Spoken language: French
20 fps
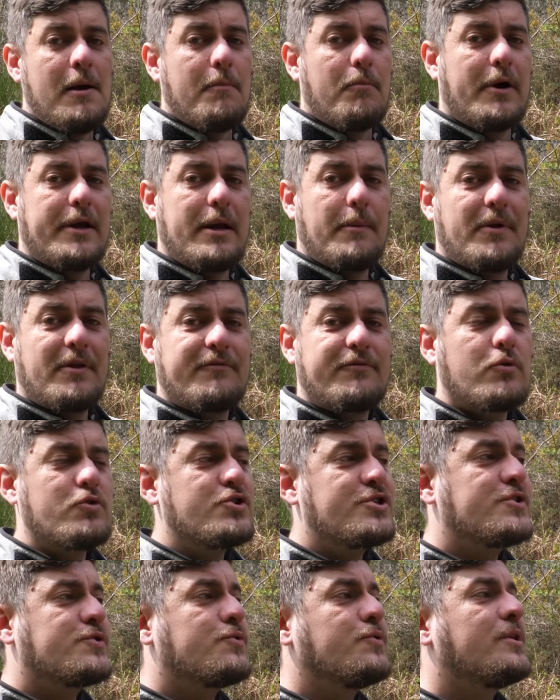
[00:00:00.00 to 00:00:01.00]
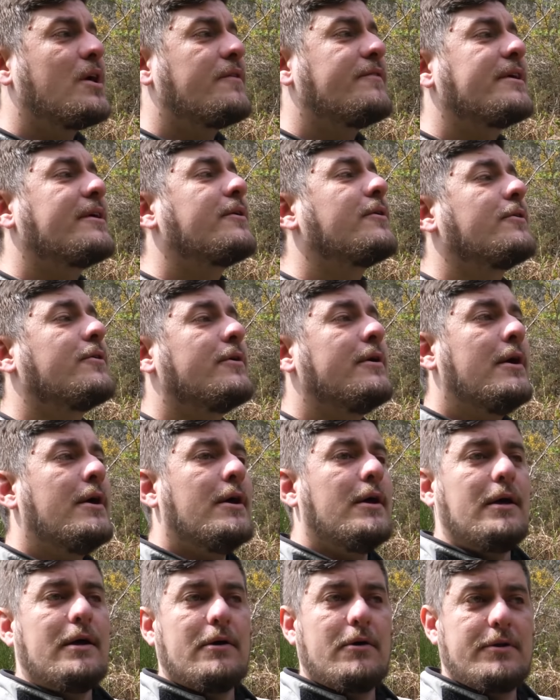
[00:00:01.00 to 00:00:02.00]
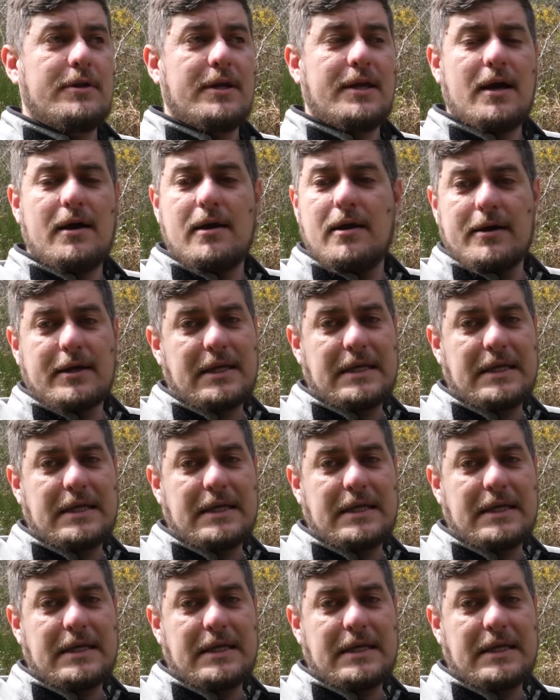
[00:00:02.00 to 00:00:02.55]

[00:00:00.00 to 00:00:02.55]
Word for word: Moi il y a plein de fois où je discutais avec euh, des gars